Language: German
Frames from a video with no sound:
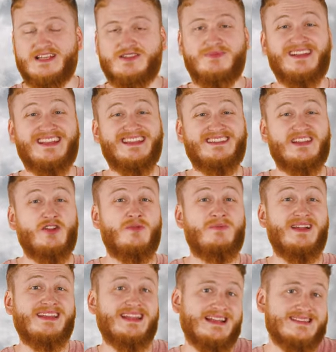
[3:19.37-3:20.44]
Also man kriegt da
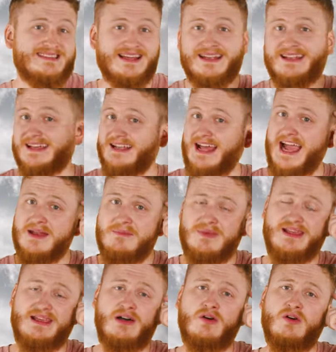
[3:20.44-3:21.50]
nochmal einen ganz anderen
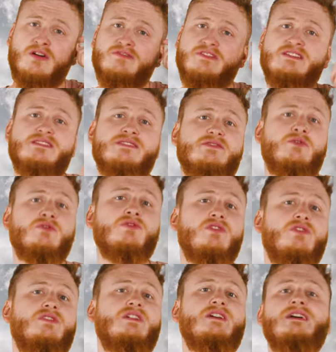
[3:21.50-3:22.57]
Einblick auch auf dieses
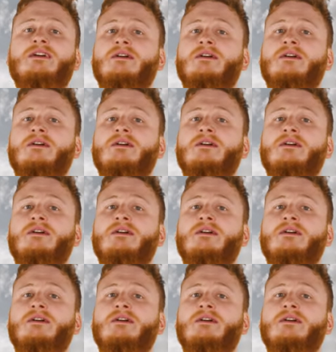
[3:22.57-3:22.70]
Unglück.